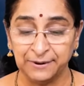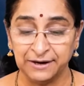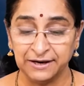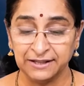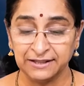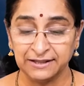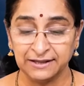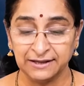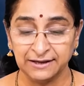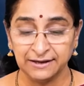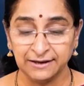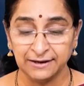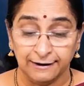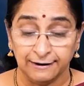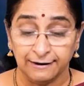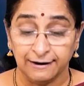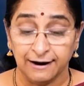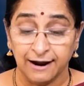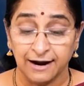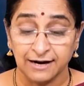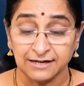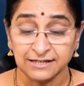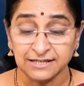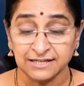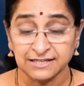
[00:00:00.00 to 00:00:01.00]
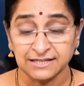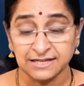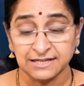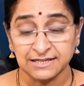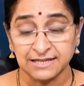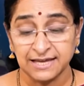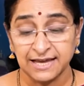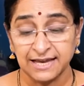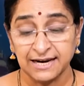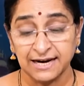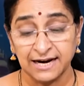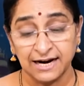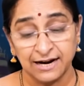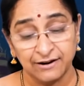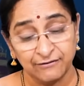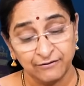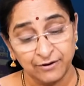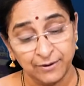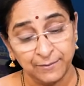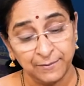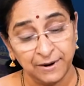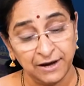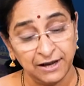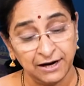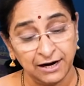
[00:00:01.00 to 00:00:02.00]
పడింది రాక్షస సేనల
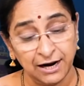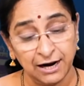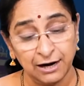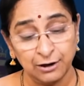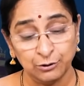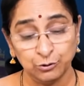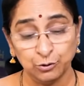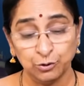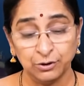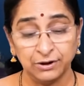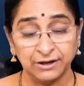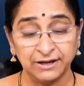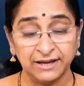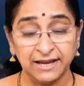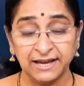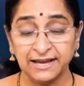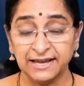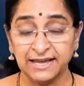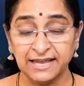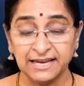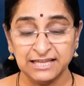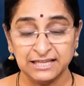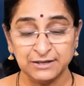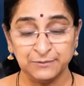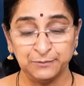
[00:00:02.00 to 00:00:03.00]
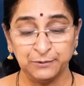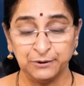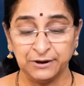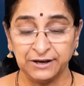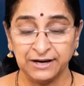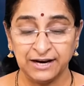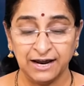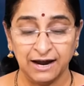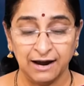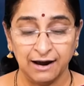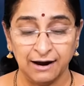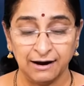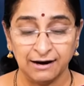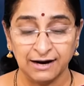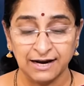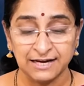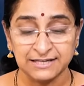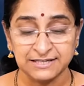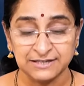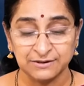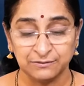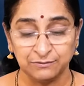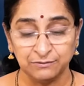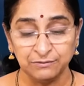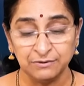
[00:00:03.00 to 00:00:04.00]
విమానాలతోటి కిక్కిరిసిపోయిన
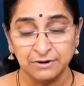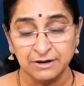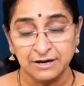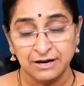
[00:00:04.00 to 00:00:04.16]
ఆకాశం